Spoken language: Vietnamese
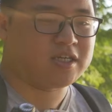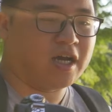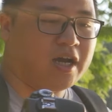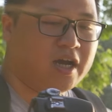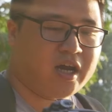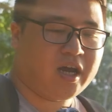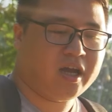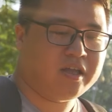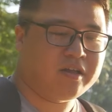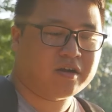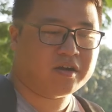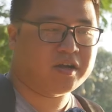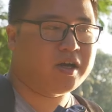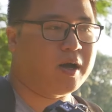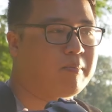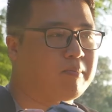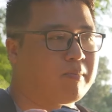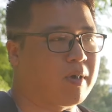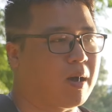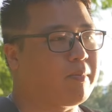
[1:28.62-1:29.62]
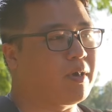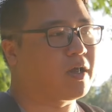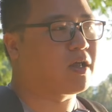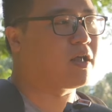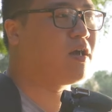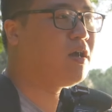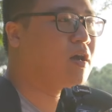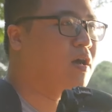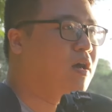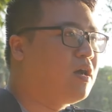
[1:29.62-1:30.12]
chê, những điểm mà
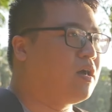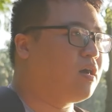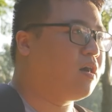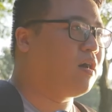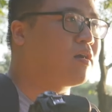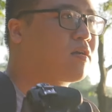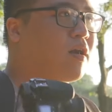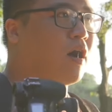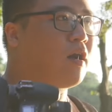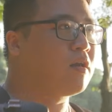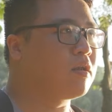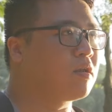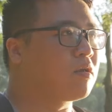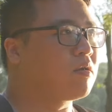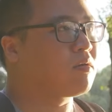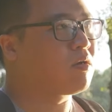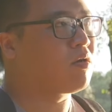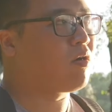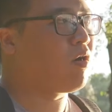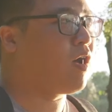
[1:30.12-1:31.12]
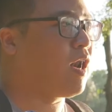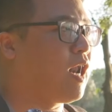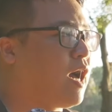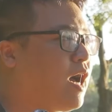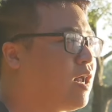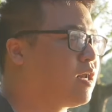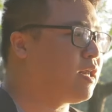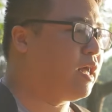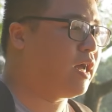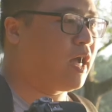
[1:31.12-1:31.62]
mình uh, cần gọi
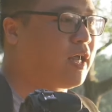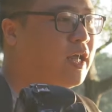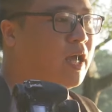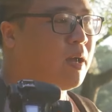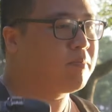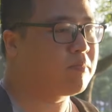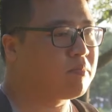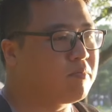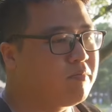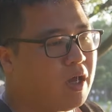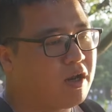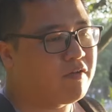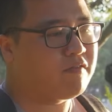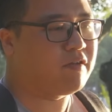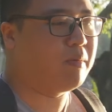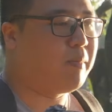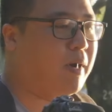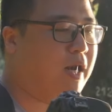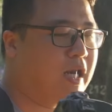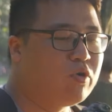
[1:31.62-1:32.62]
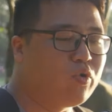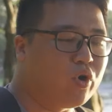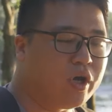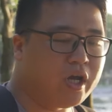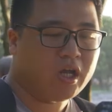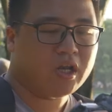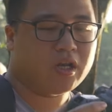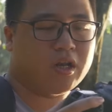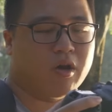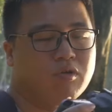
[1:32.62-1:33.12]
là để anh em biết, để mà lưu
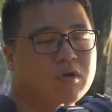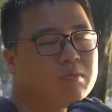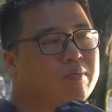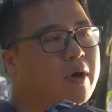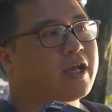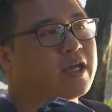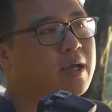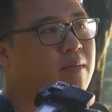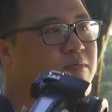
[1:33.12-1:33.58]
ý nếu như mà anh